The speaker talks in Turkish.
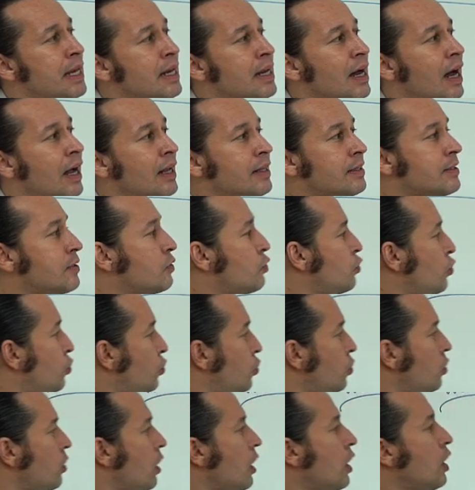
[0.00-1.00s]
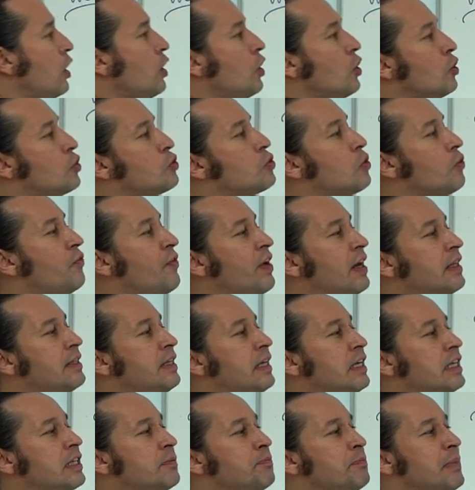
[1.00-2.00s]
bin als du So
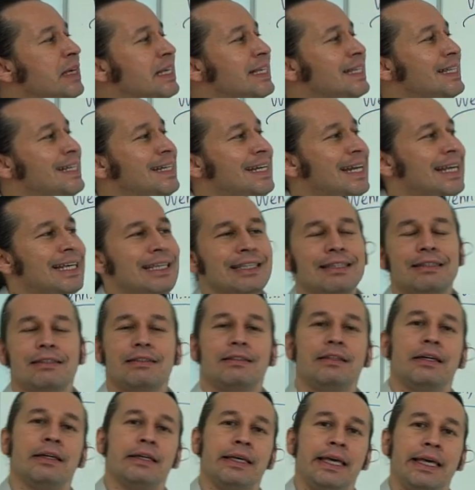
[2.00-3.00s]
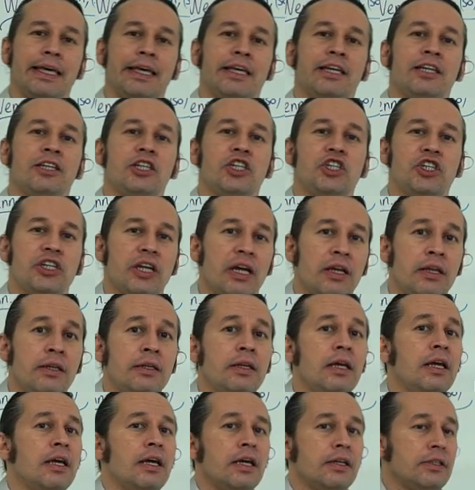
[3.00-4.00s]
werde ich mich nicht dagegen
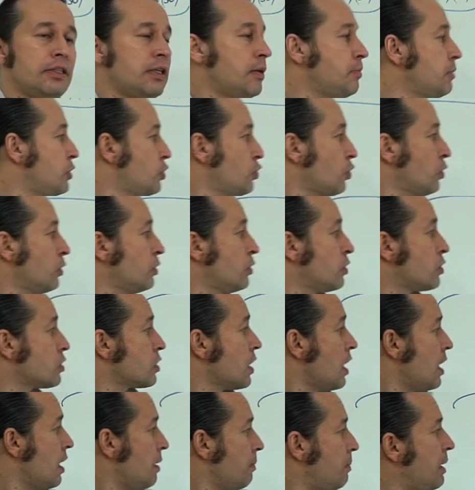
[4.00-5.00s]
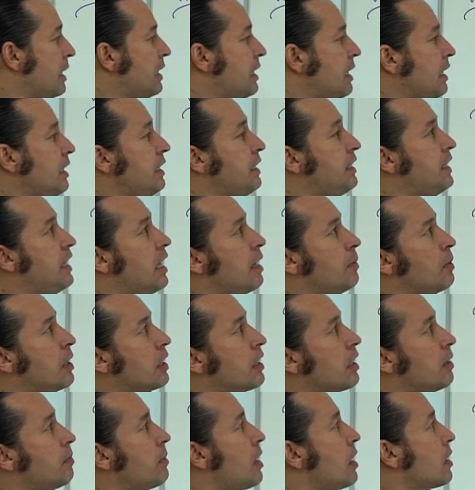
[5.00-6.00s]
stellen demiş oluyoruz. Peki 2'ye
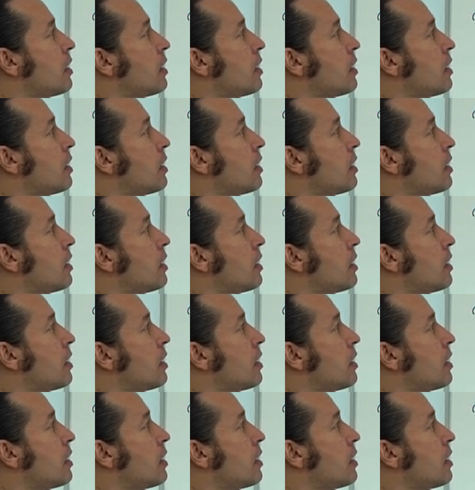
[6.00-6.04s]
bakalım